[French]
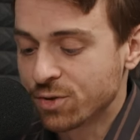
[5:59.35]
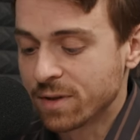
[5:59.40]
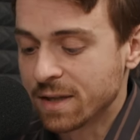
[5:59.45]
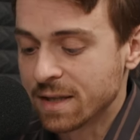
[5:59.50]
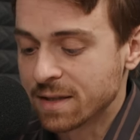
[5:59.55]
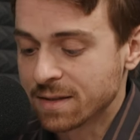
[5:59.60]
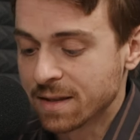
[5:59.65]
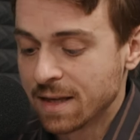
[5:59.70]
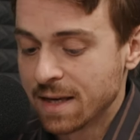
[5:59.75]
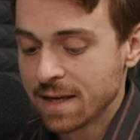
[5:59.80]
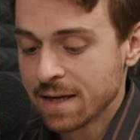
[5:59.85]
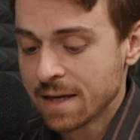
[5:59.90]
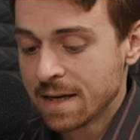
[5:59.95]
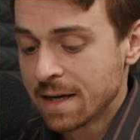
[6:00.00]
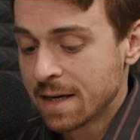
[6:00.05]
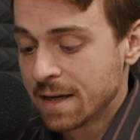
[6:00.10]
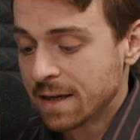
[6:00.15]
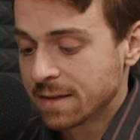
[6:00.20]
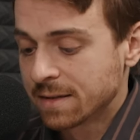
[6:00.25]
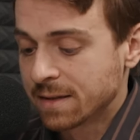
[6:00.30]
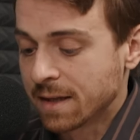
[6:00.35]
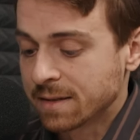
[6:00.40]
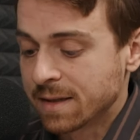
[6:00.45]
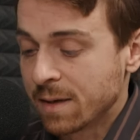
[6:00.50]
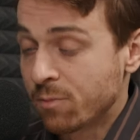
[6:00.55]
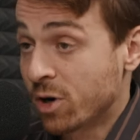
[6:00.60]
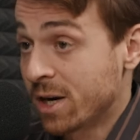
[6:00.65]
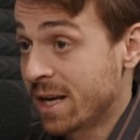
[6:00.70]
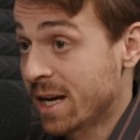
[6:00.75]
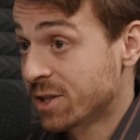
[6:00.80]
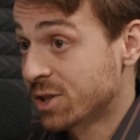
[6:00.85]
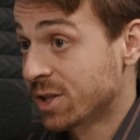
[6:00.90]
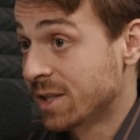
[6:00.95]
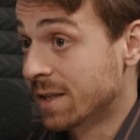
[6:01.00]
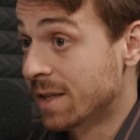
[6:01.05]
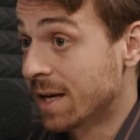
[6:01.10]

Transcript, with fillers: de Nestlé. C'est un témoignage qui